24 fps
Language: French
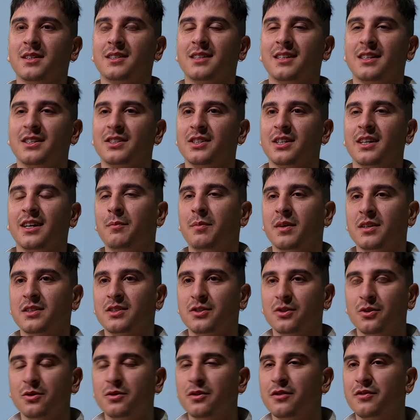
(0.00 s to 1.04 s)
parce que j'ai la
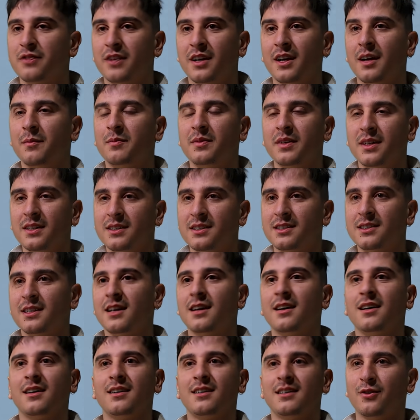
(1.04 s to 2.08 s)
passion de faire la
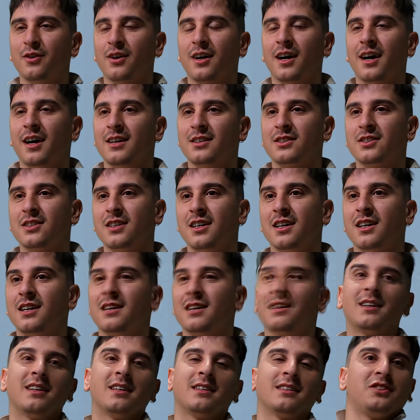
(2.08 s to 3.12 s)
pizza,
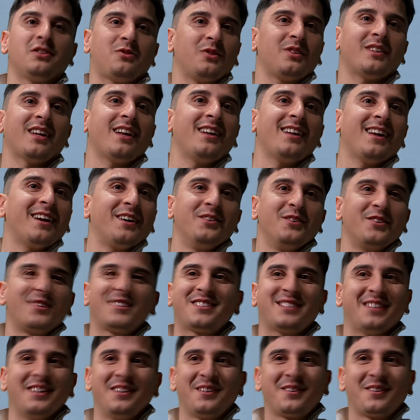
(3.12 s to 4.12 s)
focaccia. Je suis italien, donc c'est